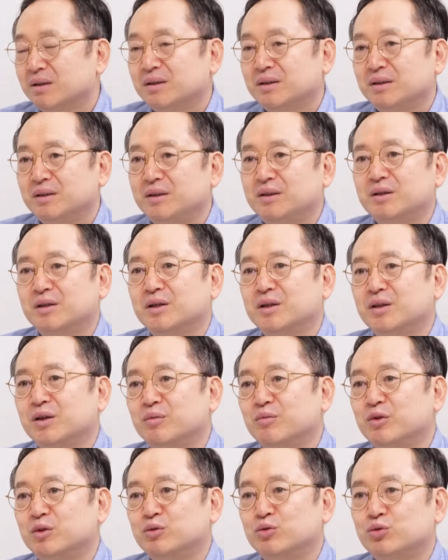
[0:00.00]
이렇게
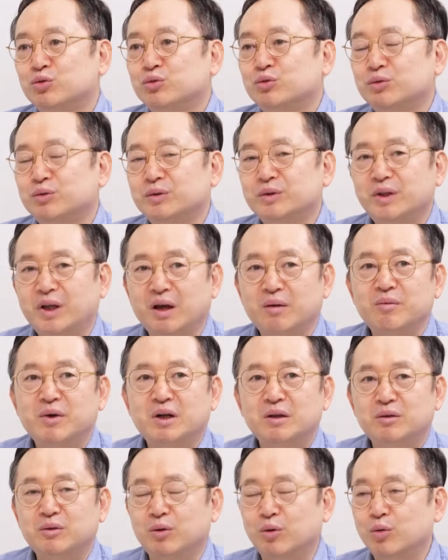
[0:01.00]
되면 중국은
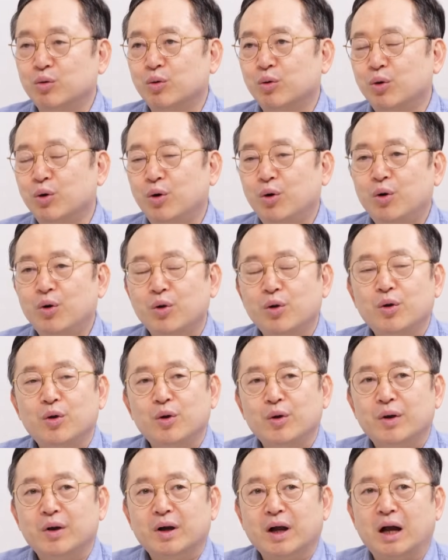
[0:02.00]
대만을 얻고
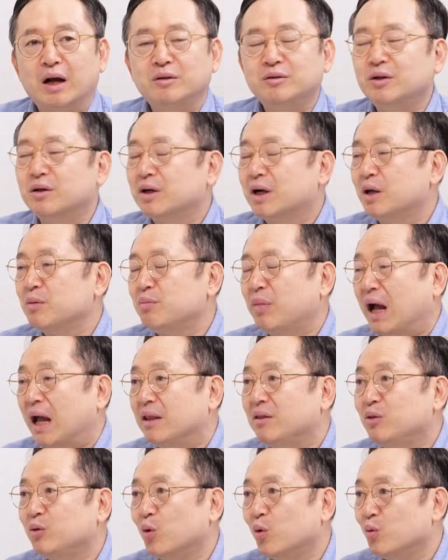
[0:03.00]
강력한
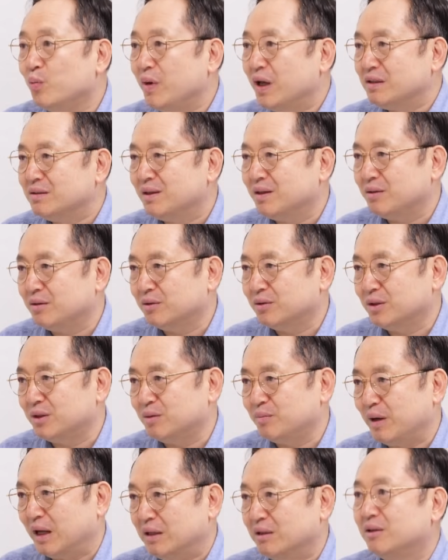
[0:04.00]
반동맹 세력을
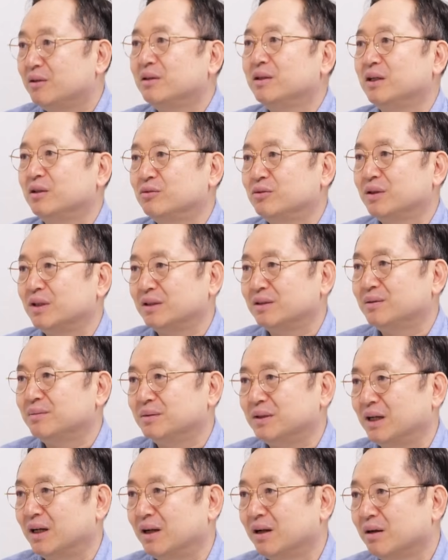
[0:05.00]
만들어낼 수가
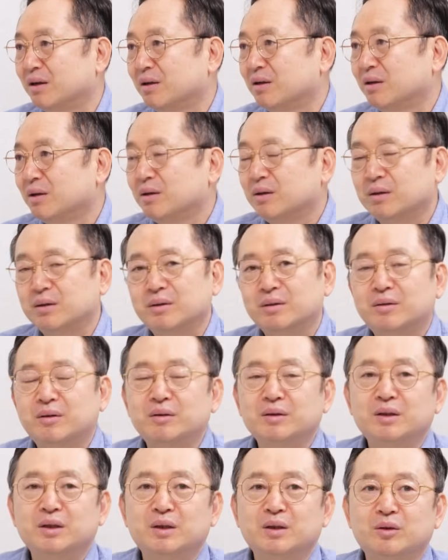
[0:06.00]
있습니다. 음.
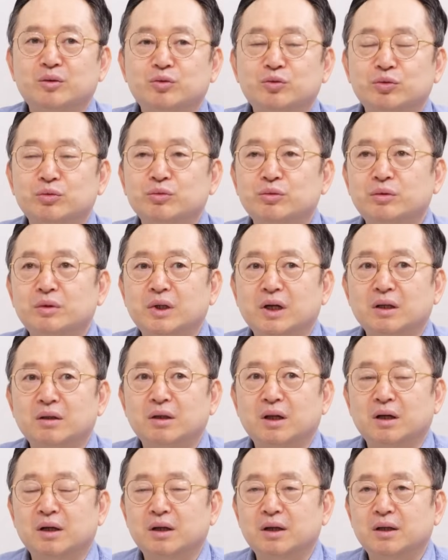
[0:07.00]
그런데 중국이라는
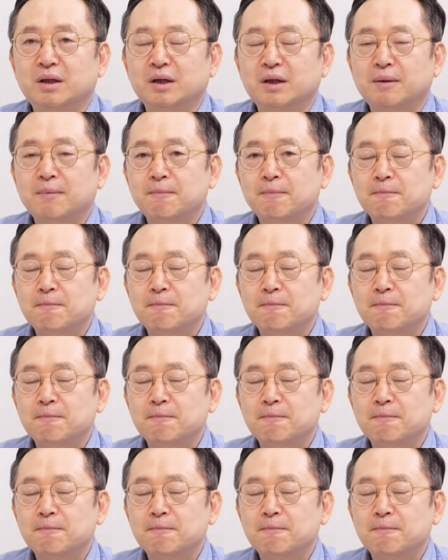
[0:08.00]
나라가